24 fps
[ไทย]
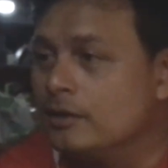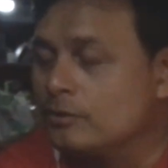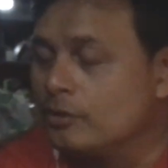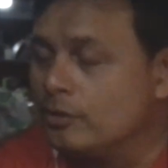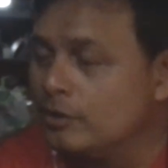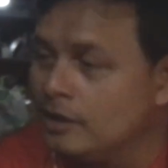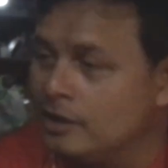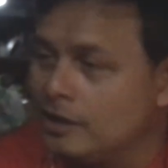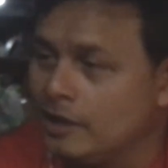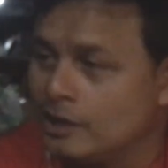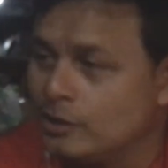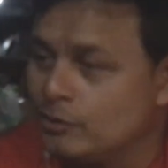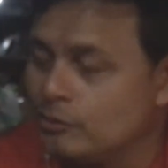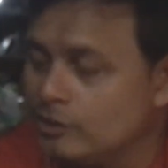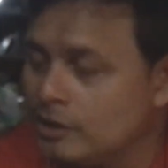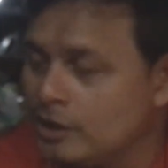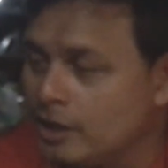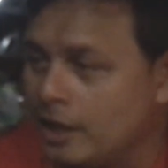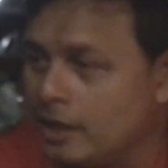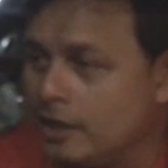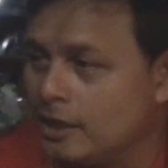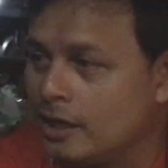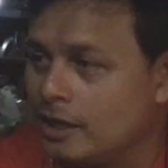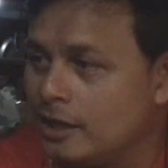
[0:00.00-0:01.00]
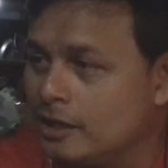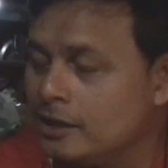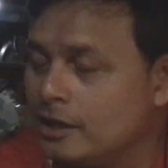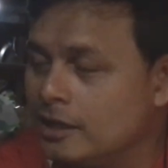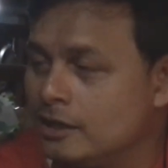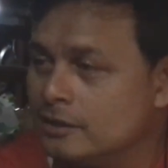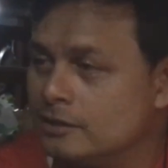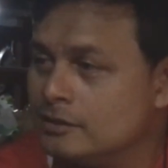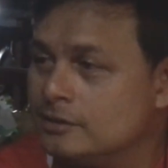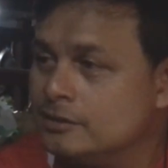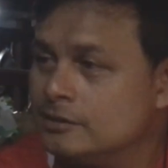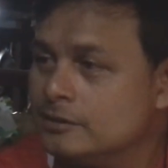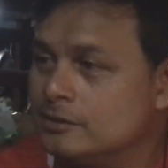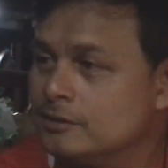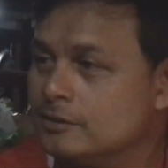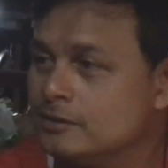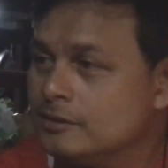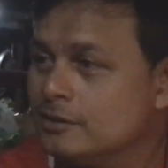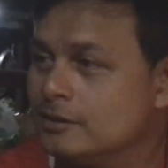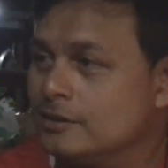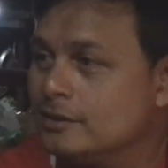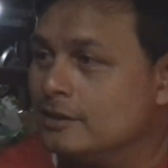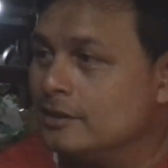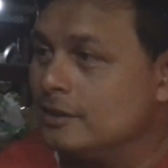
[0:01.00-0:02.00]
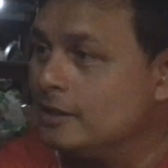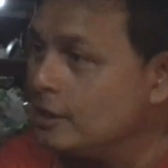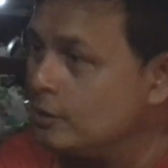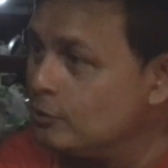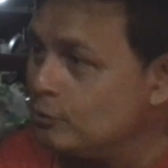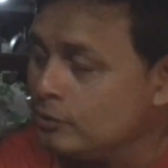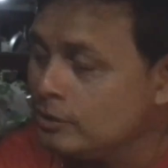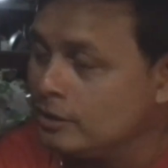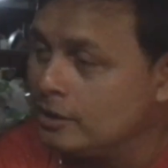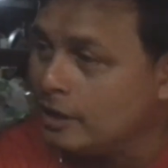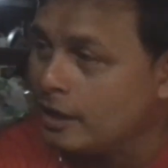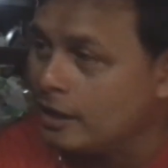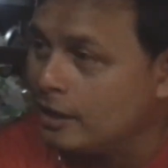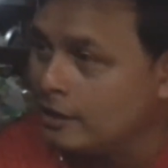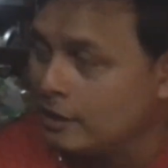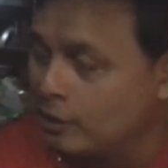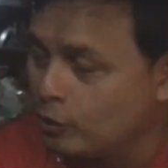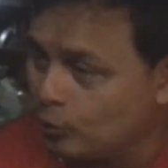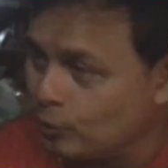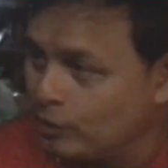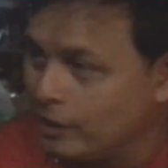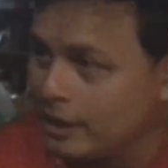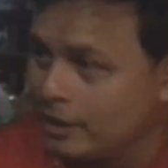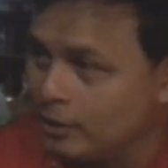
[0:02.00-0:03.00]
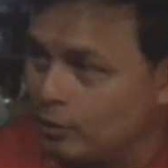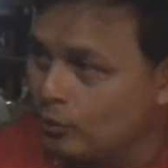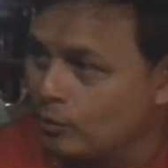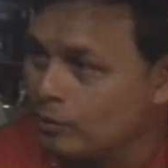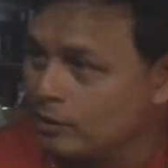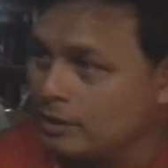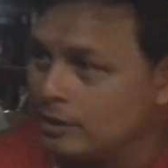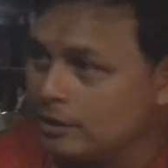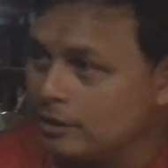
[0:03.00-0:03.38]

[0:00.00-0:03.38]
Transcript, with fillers: ตอนนี้เรียนอยู่ที่ไหนเนี่ยเรียนเรียนอยู่ที่ไหน เรียนโรงเรียนอยู่ที